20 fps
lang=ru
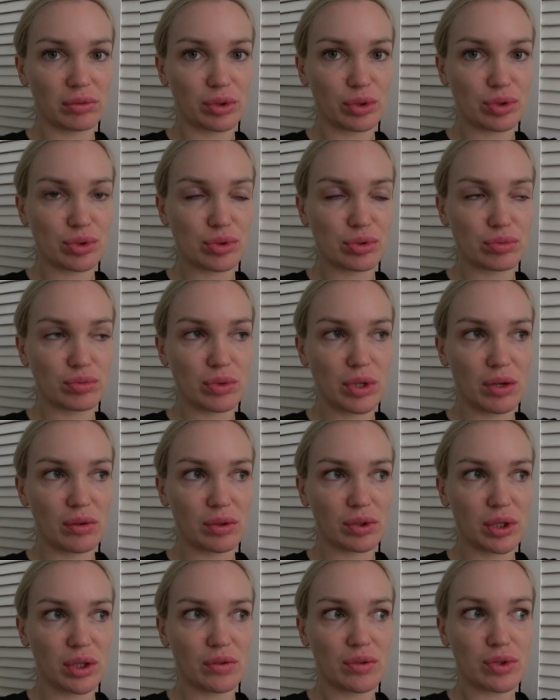То есть у меня
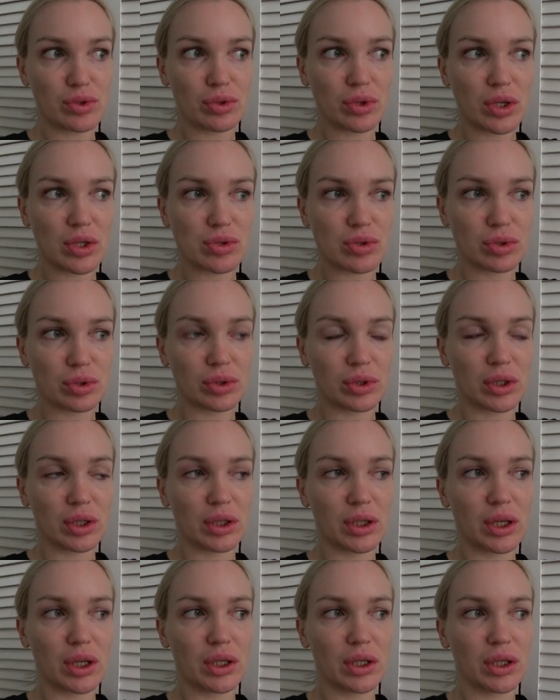вот я вижу котенка,
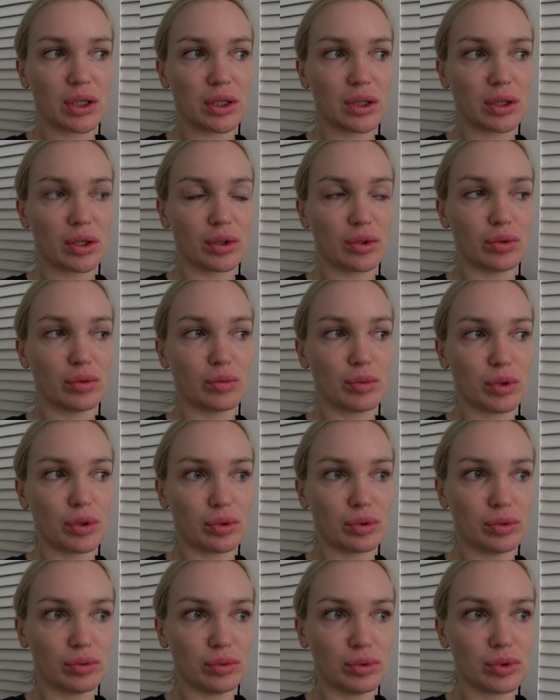да, и я такая думаю,
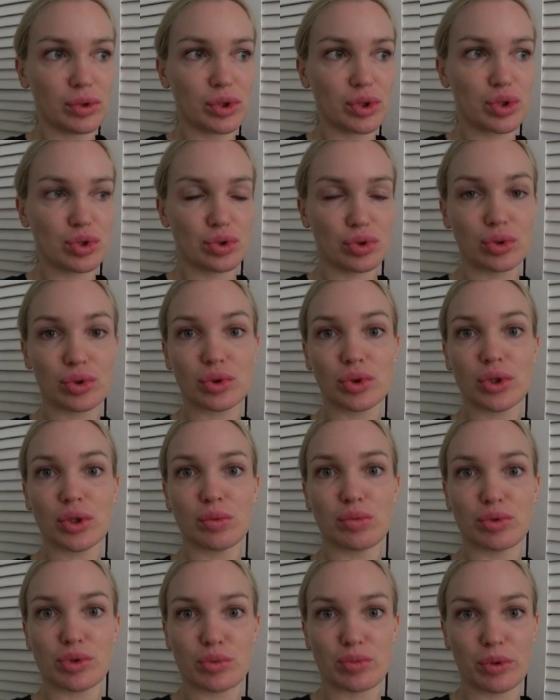ну, ничего,
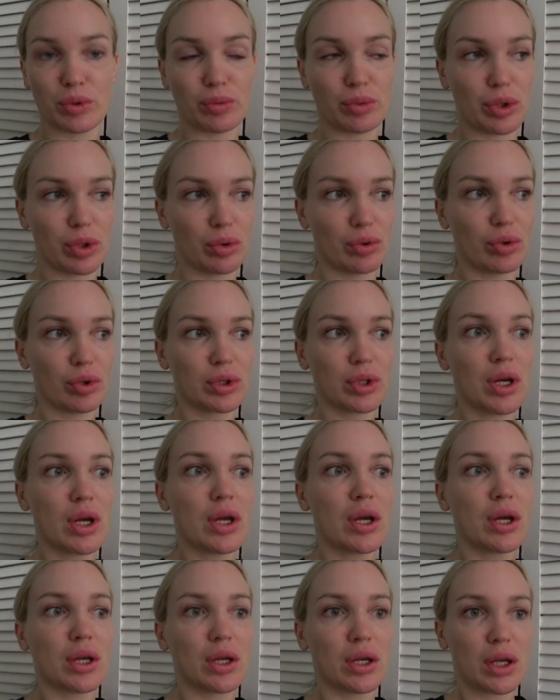кто-нибудь подберет.
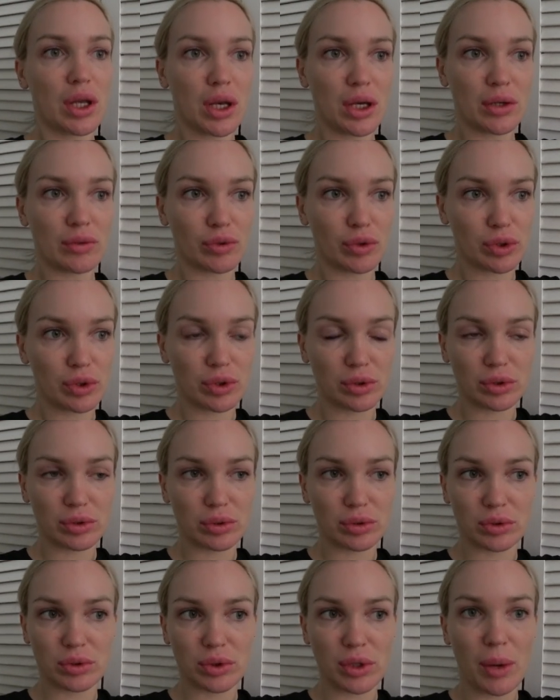Или вот
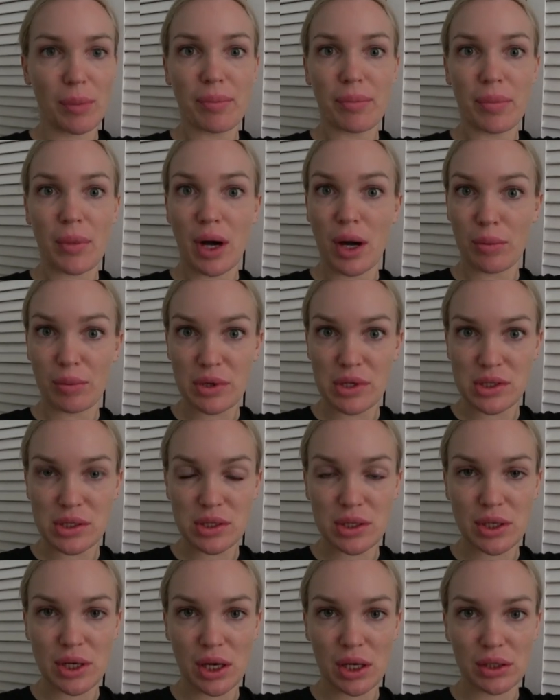э, там мама,
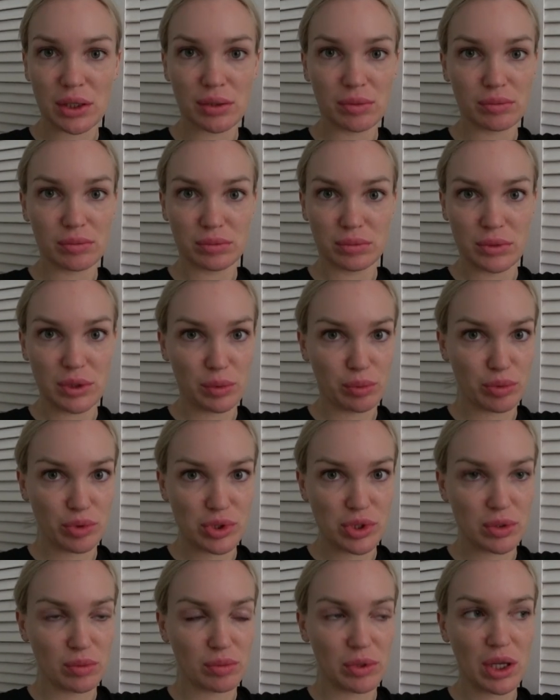если рядом,
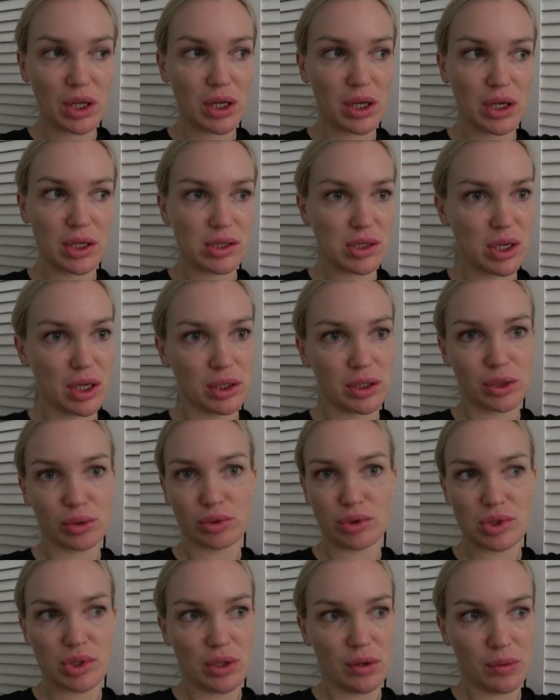допустим, да, и котята.
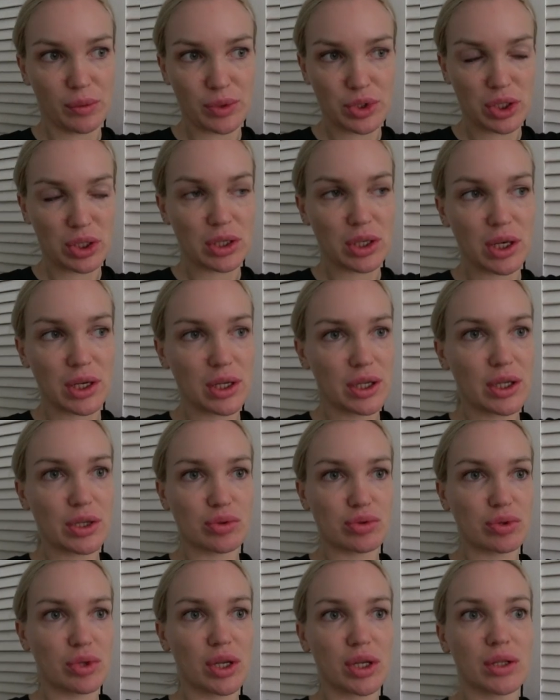То есть я вообще не
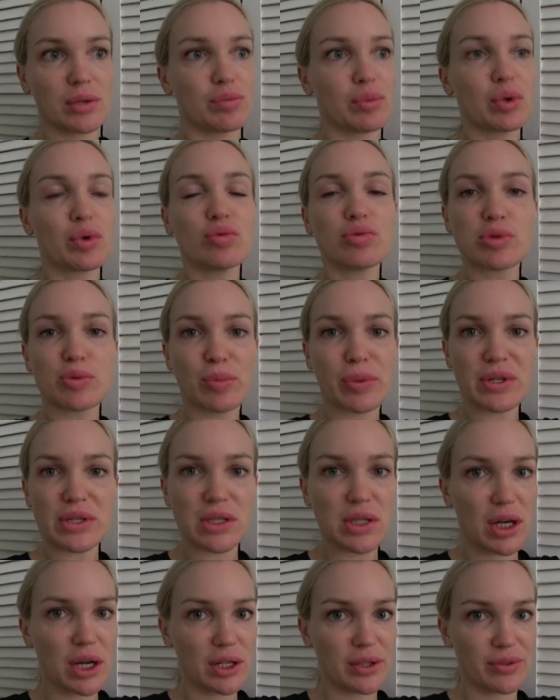лезу, я не бегу
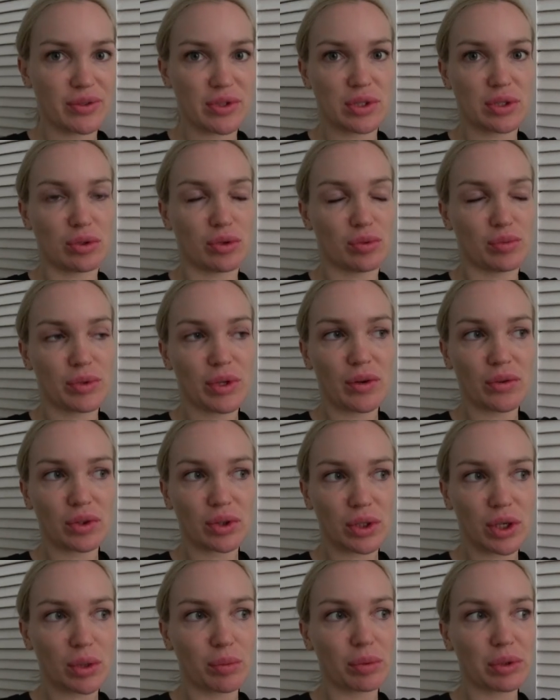спасать всех. У меня
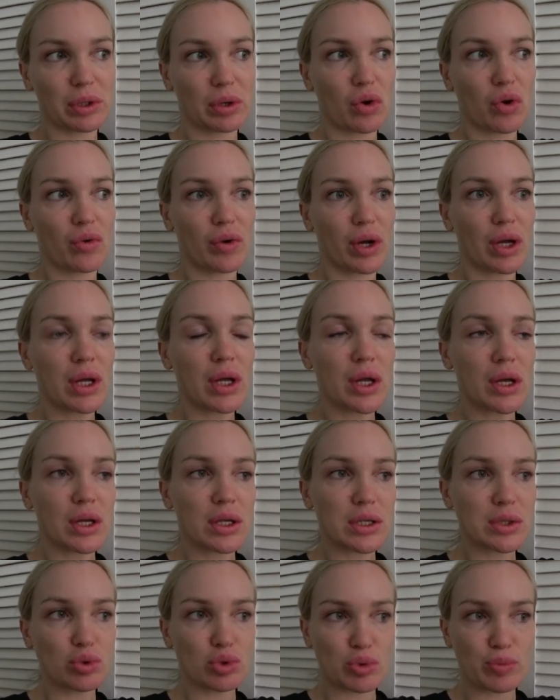вот как бы такого,
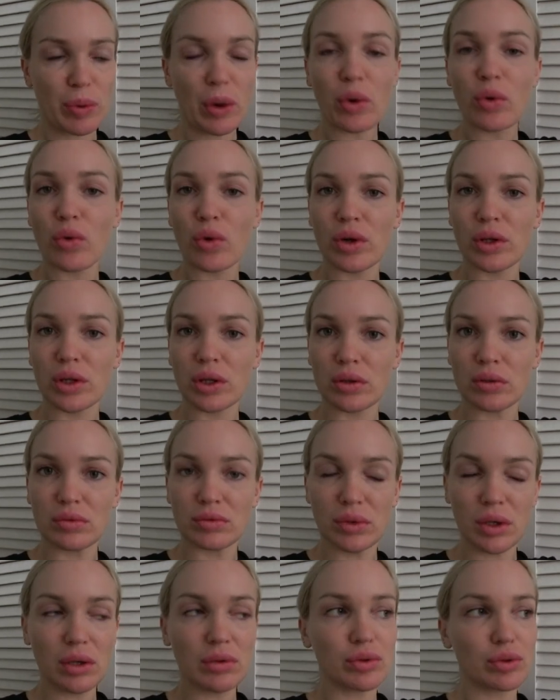ну, спокойно,
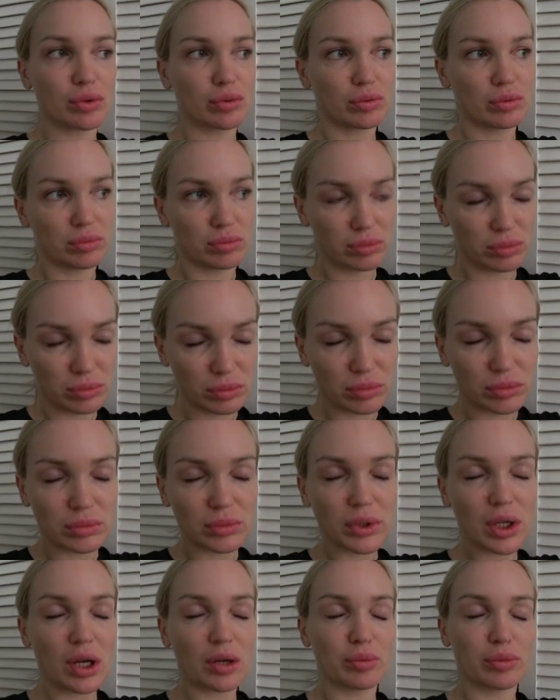да, вот,
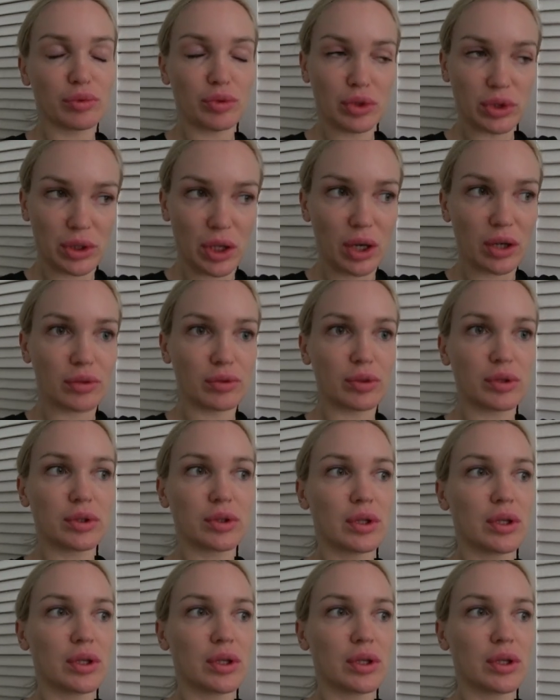как, вот так вот.